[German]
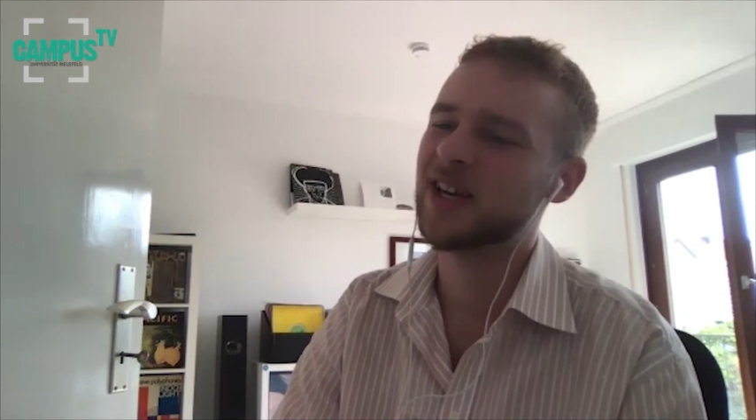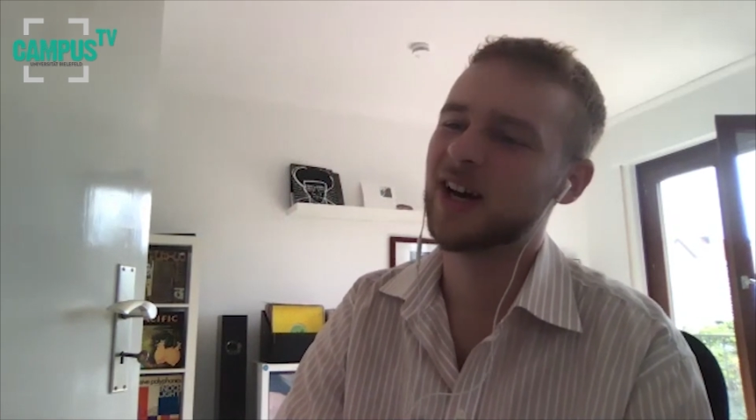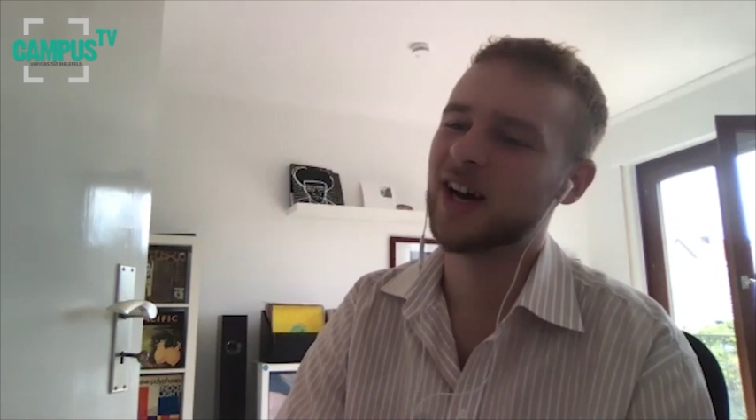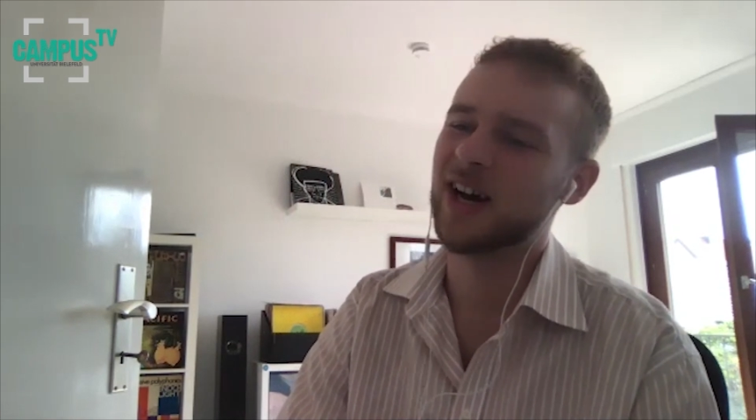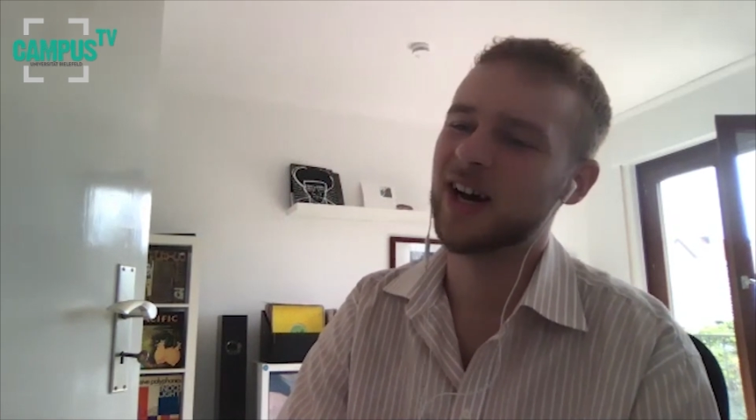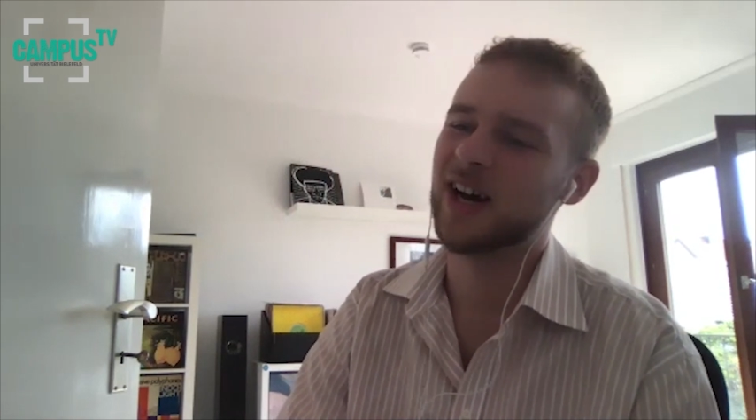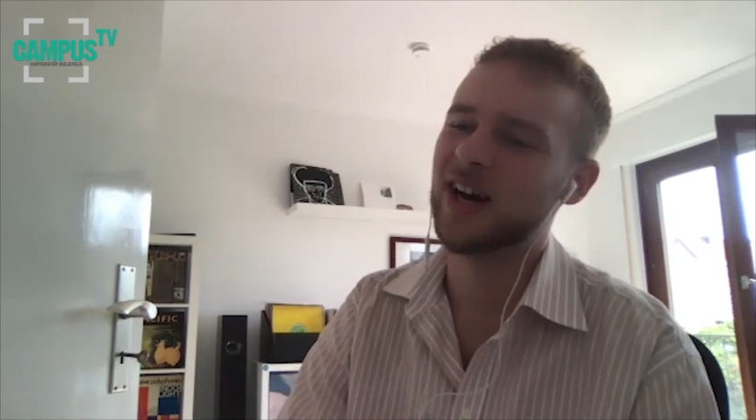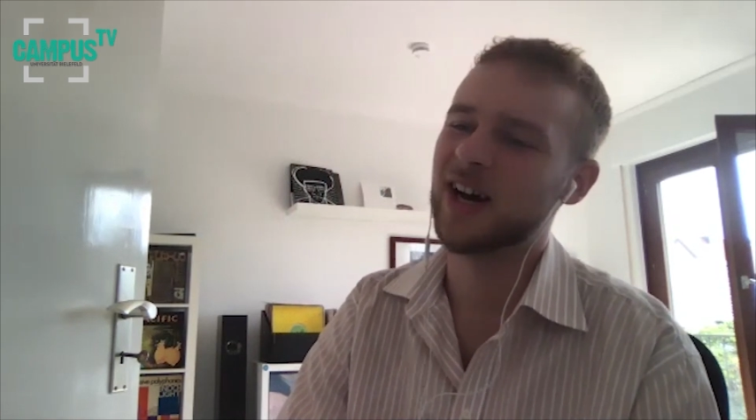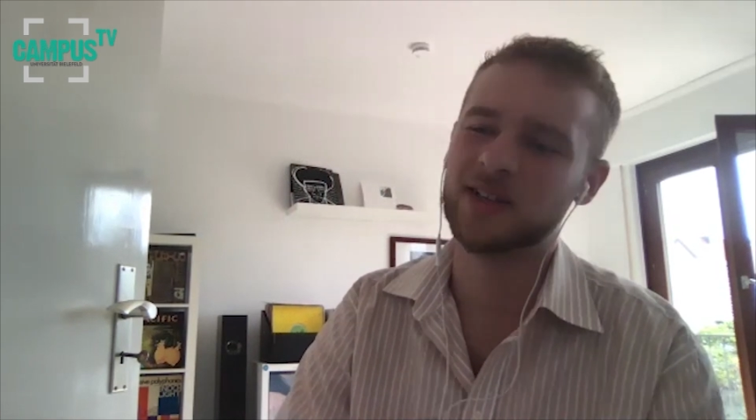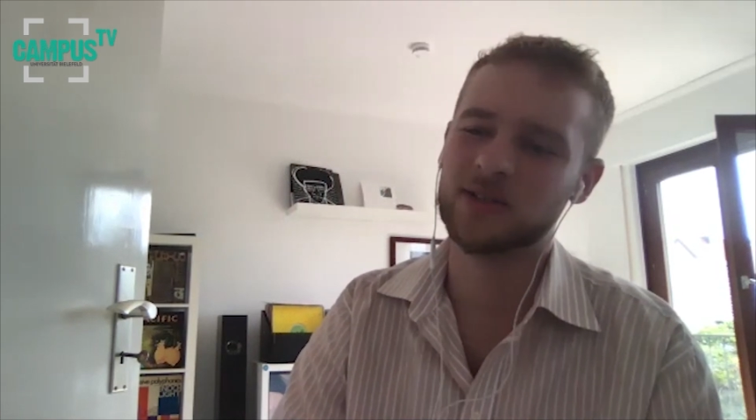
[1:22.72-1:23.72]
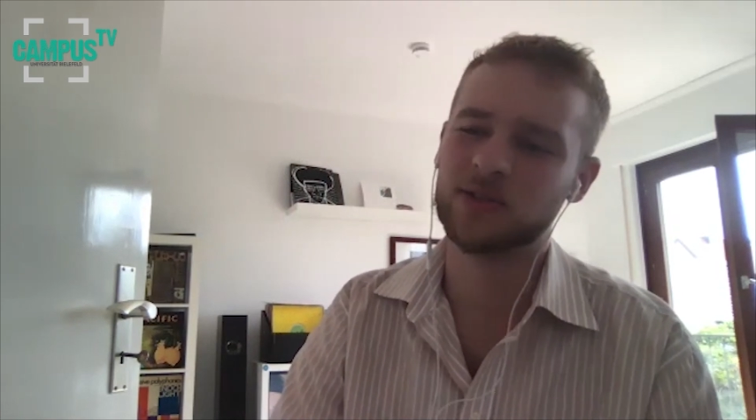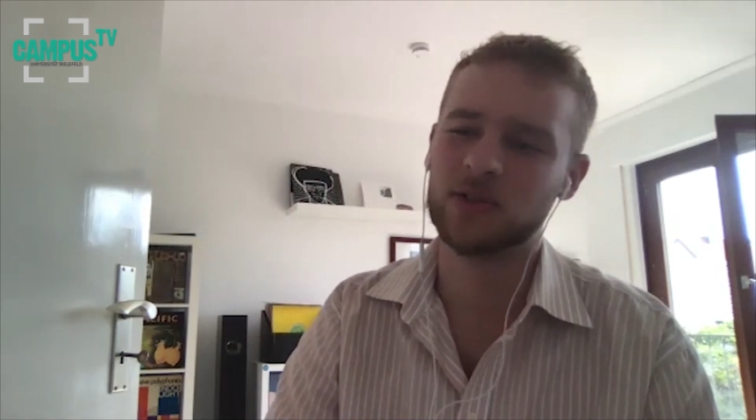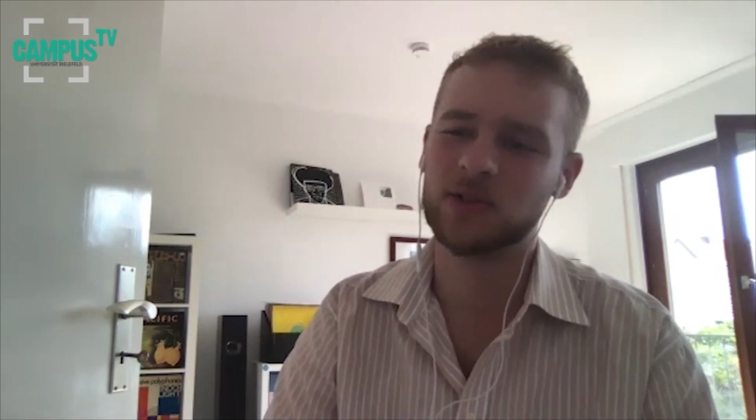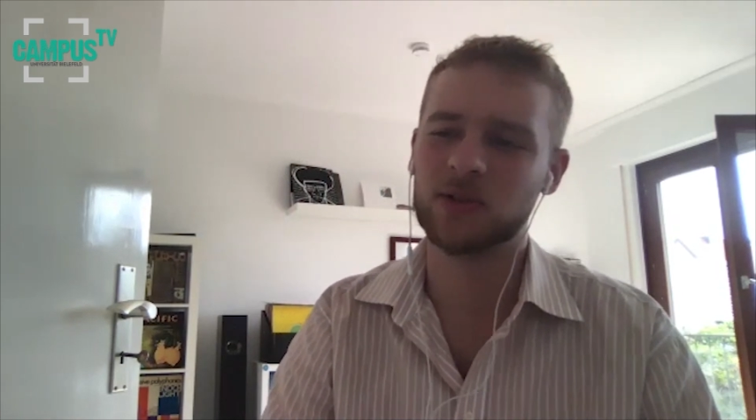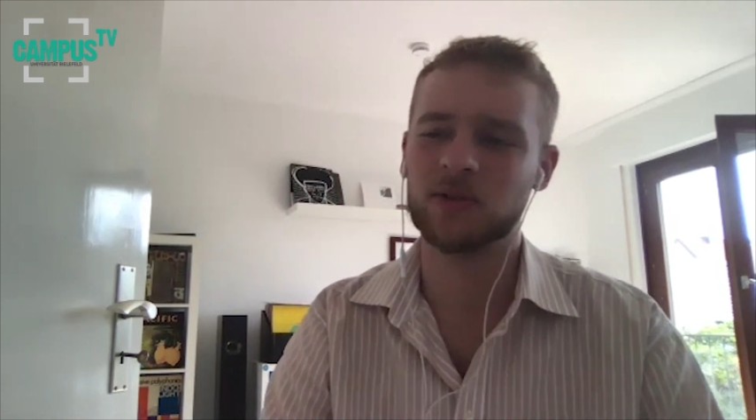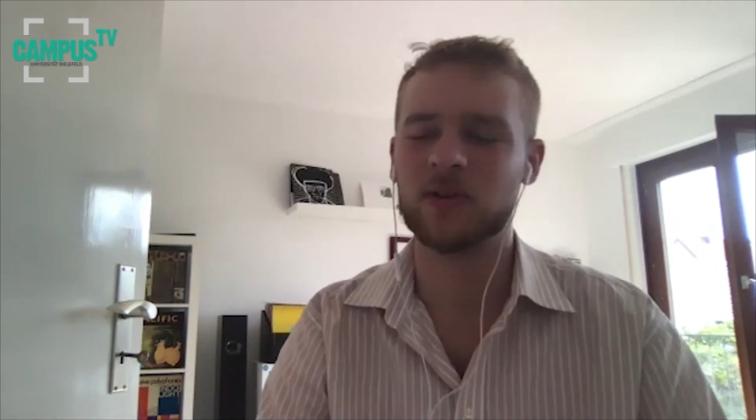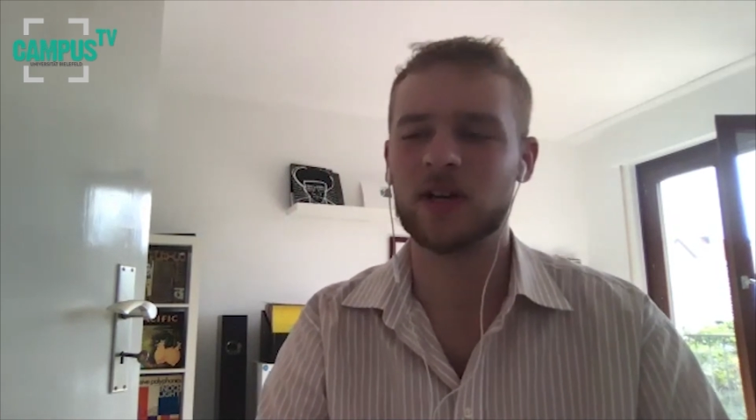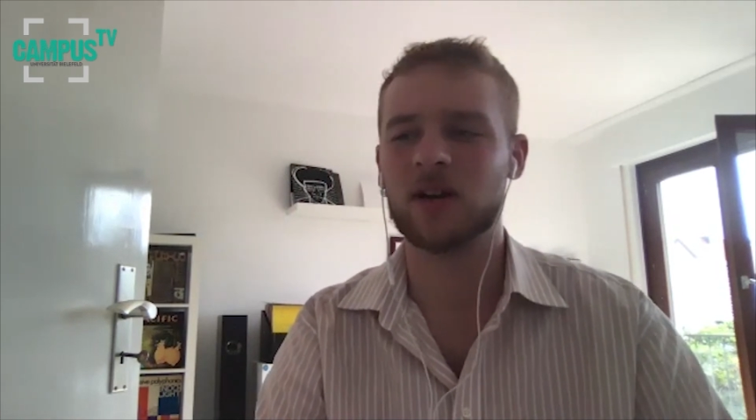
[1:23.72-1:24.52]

eine, eine Situation war,